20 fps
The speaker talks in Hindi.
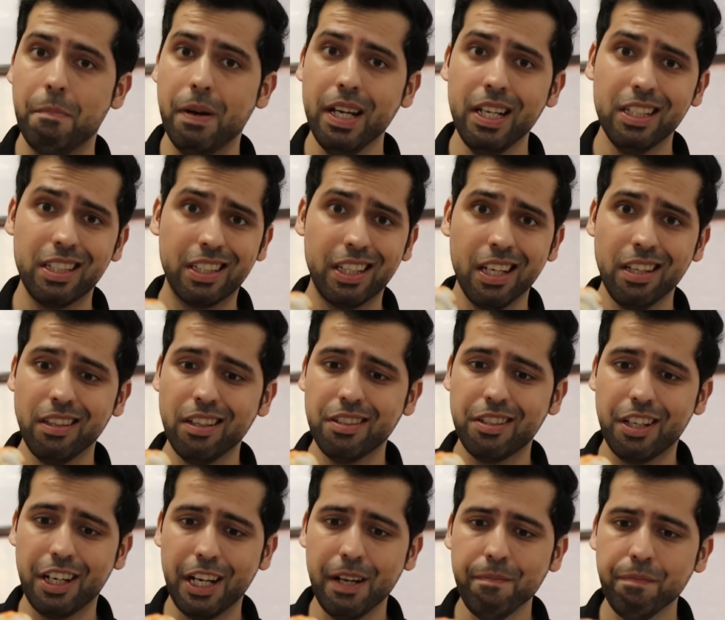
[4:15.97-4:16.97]
भाई इसके अंदर
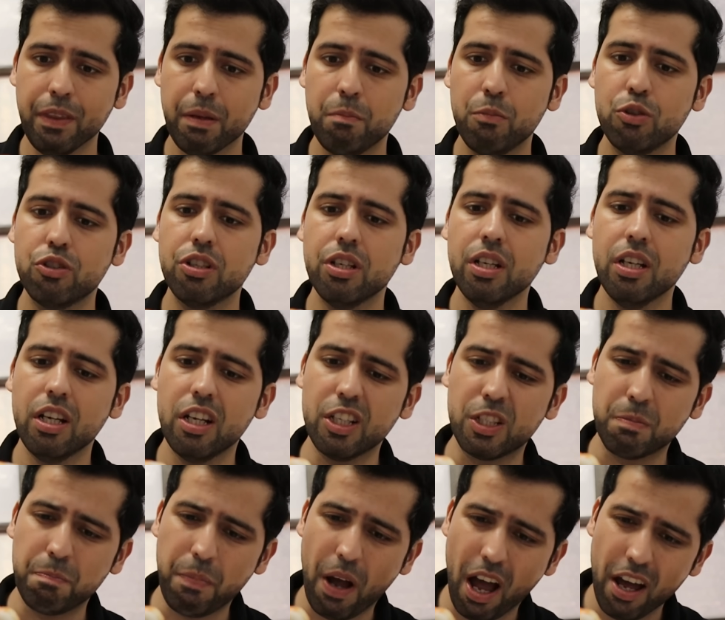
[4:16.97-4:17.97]
से ना मुझे
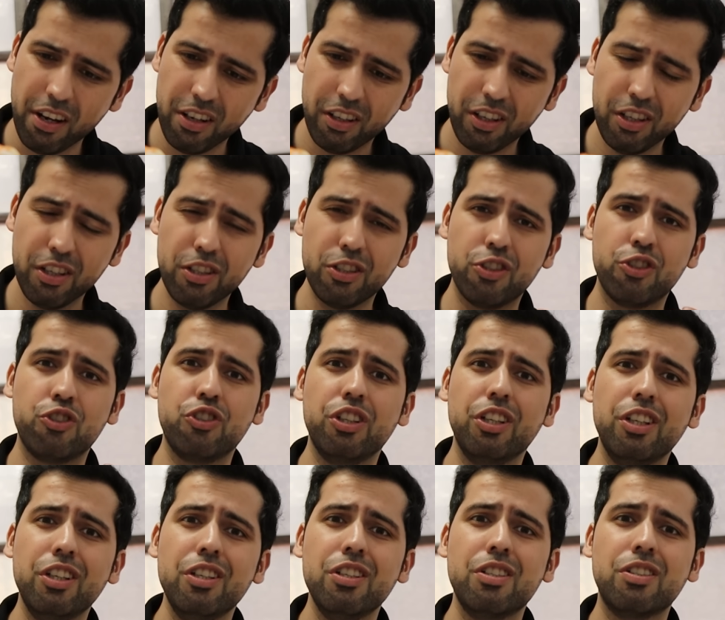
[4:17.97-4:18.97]
स्पैरगस
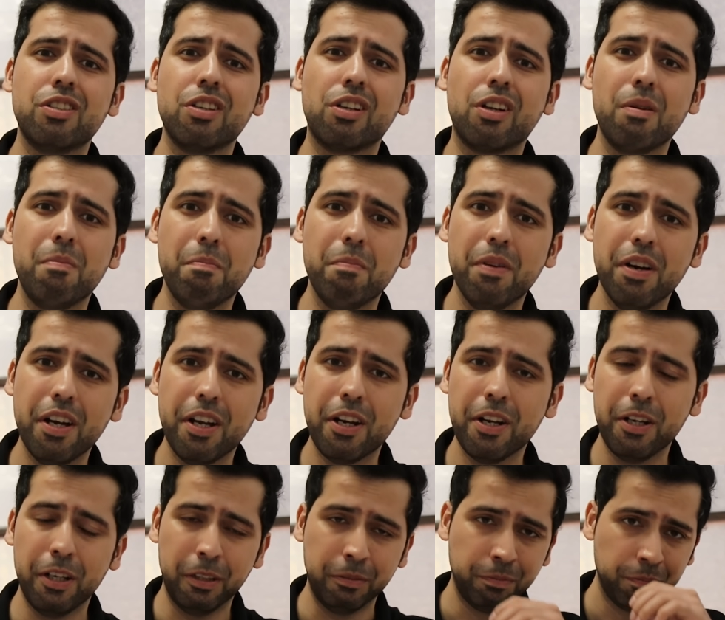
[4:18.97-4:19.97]
चीज़
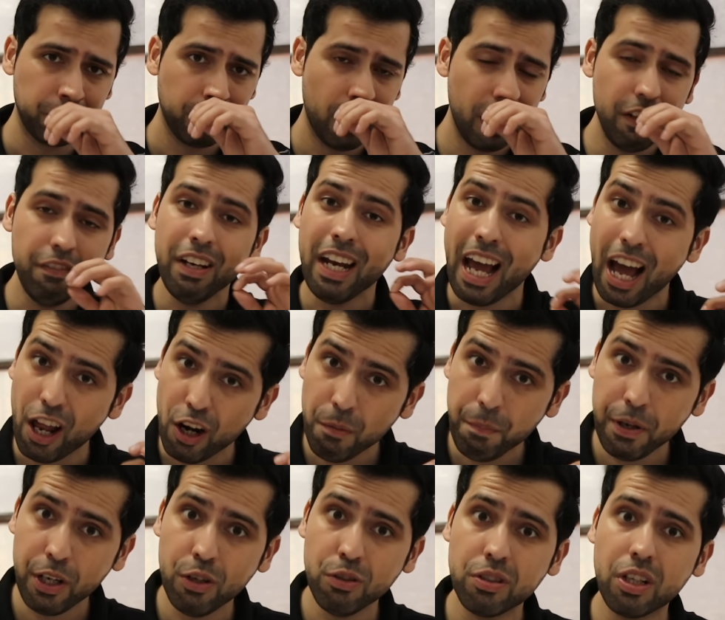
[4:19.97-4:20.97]
ककम्बर इवन
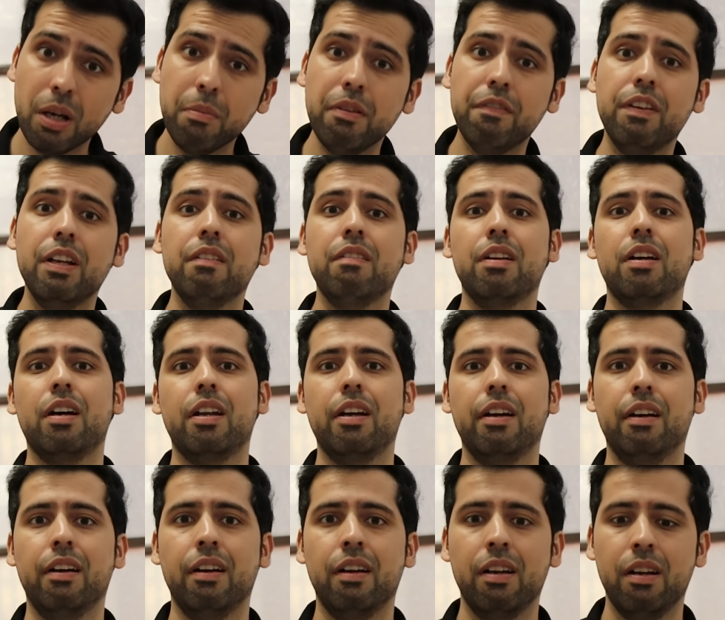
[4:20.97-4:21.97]
एलोपेन्यूज का भी फ्लेवर आ
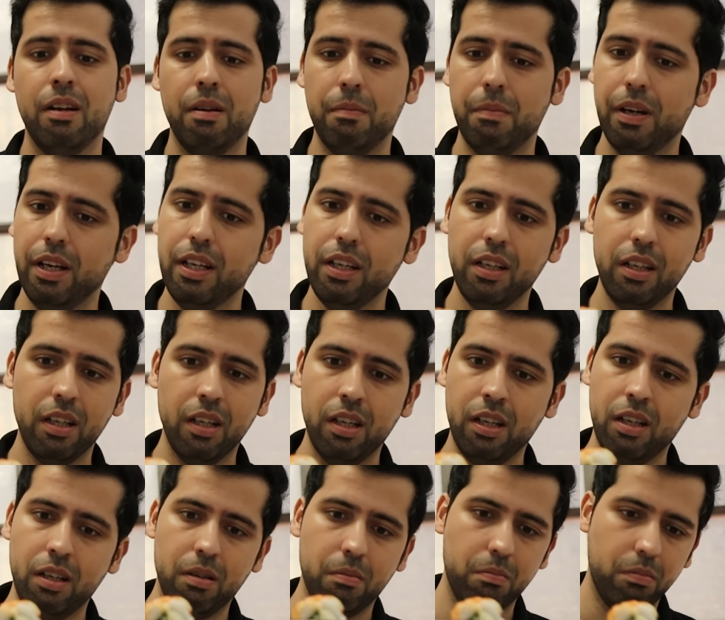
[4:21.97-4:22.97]
रहा है भाई
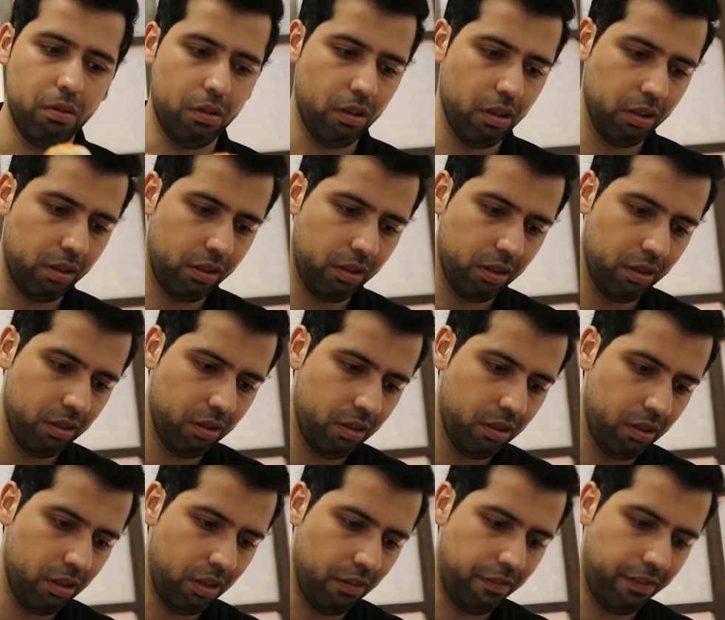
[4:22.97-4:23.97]
बहुत
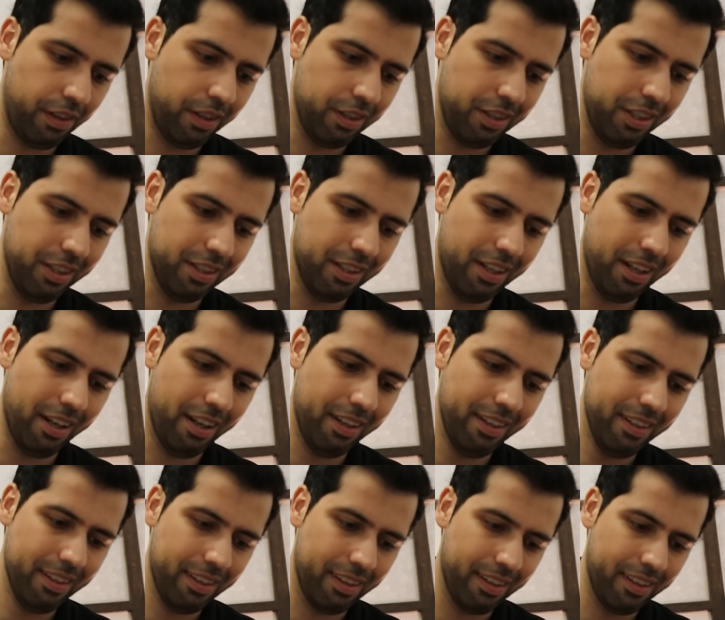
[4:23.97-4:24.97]
डिफरेंट चीज़ है
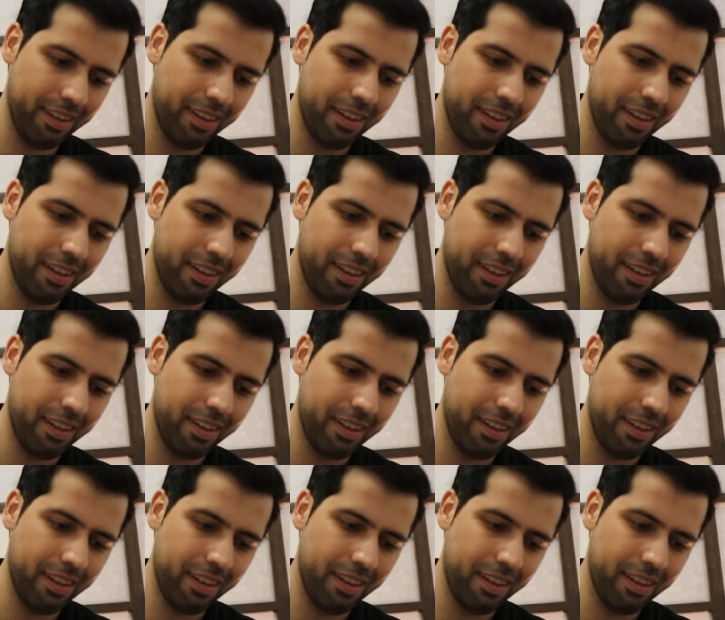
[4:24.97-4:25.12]
अरे ये